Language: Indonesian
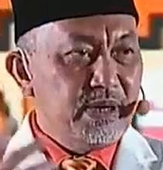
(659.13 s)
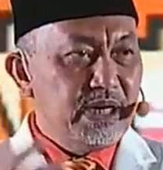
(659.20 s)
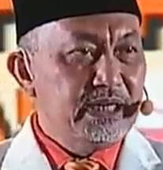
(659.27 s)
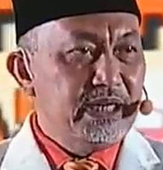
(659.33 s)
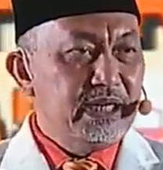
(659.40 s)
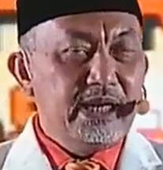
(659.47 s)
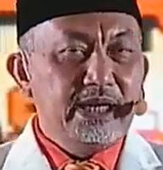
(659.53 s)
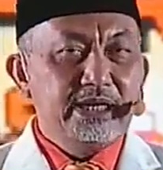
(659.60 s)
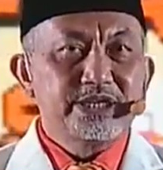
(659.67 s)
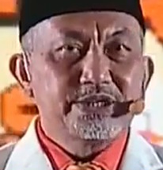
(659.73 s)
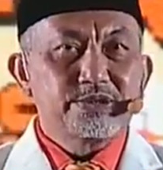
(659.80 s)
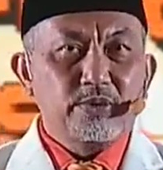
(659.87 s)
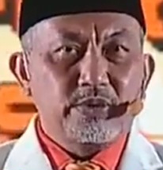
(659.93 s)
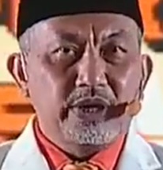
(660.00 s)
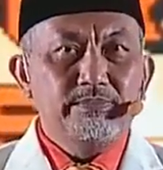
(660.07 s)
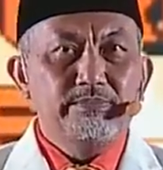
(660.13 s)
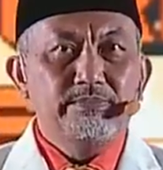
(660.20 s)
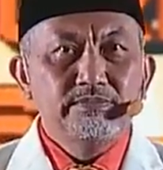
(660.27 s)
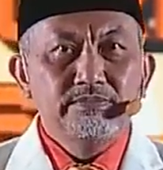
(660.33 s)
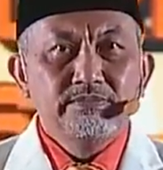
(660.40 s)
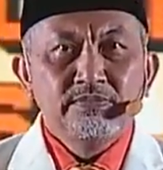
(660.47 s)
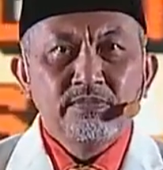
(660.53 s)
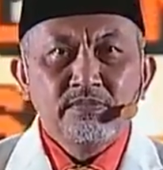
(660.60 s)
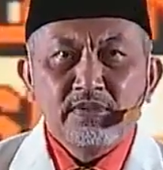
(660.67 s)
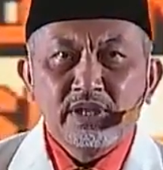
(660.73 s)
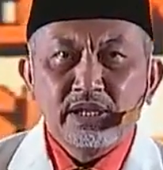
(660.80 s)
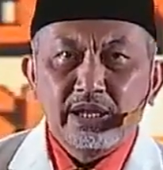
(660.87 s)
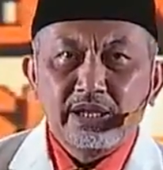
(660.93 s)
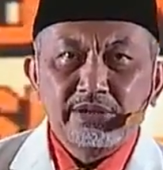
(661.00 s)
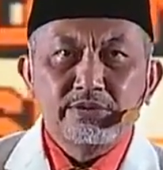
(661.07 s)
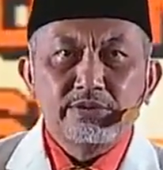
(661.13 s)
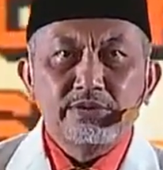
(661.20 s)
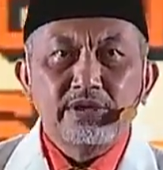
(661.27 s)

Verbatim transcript: sebagian lagi swab dan